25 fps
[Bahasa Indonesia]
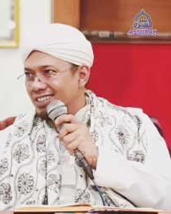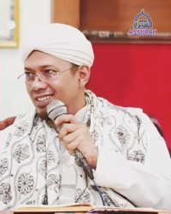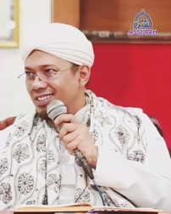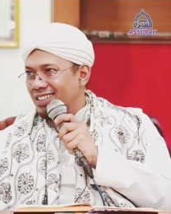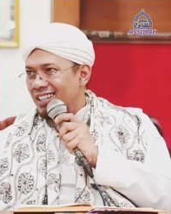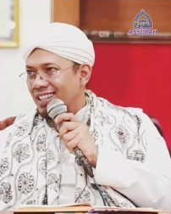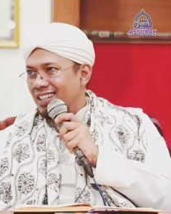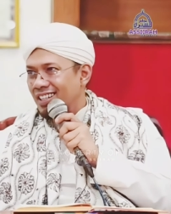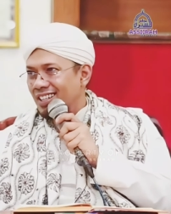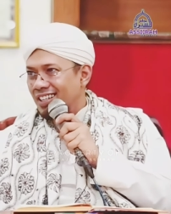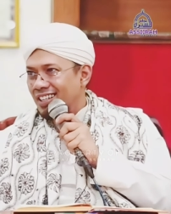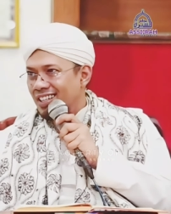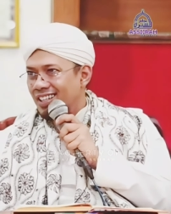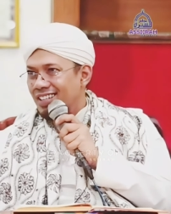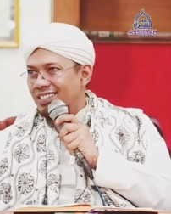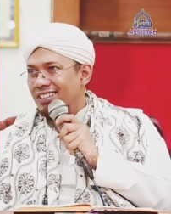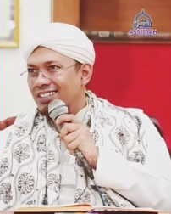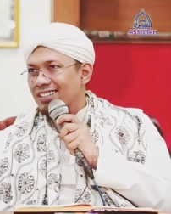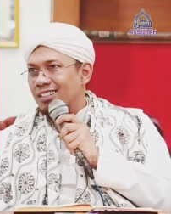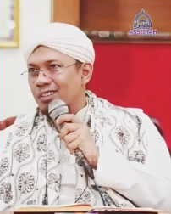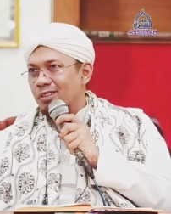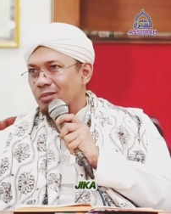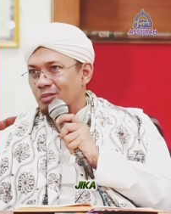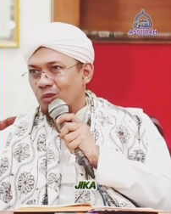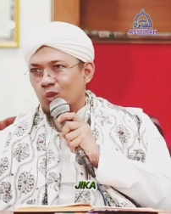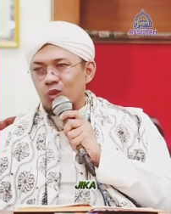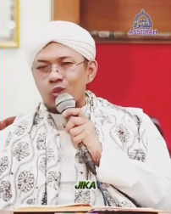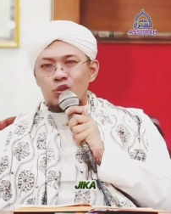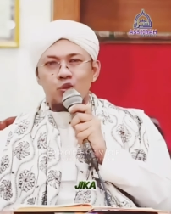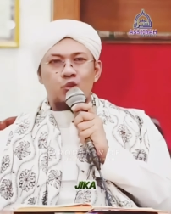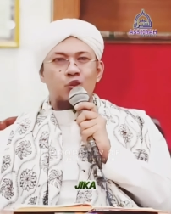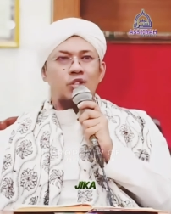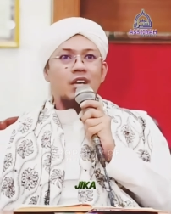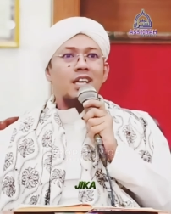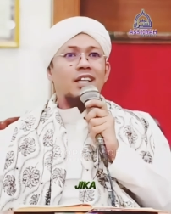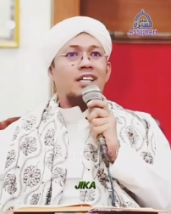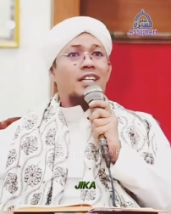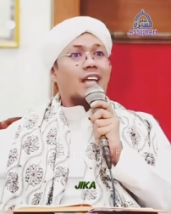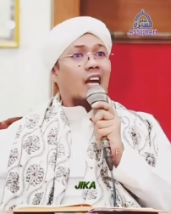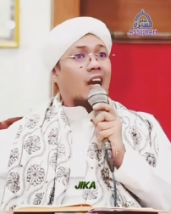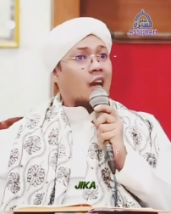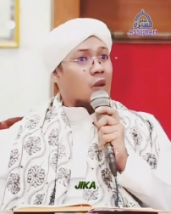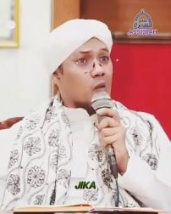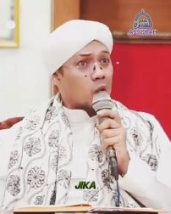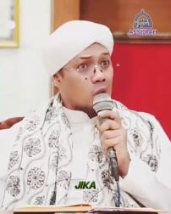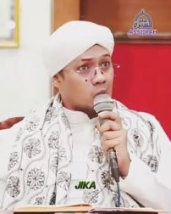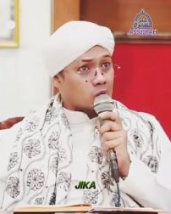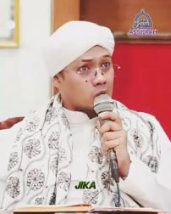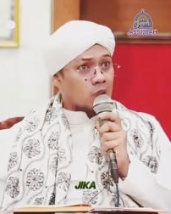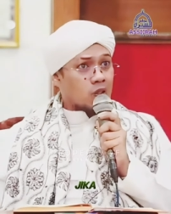ya mun sudah
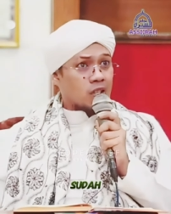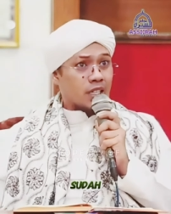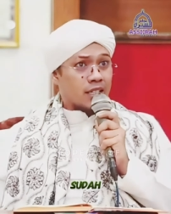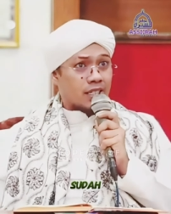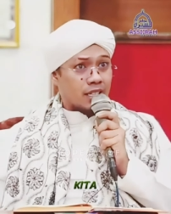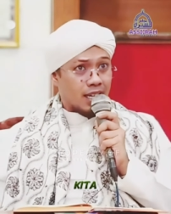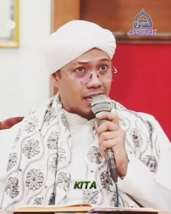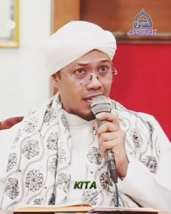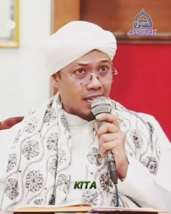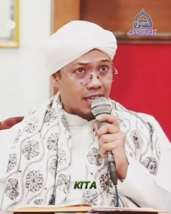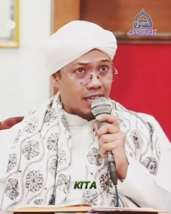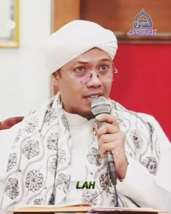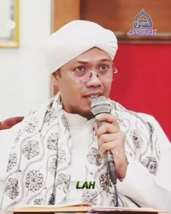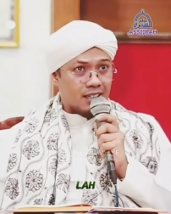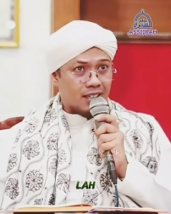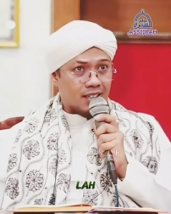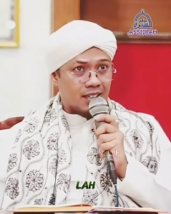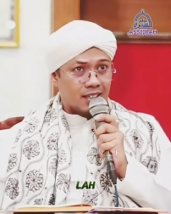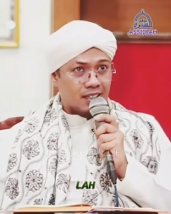tahu tuh kita lah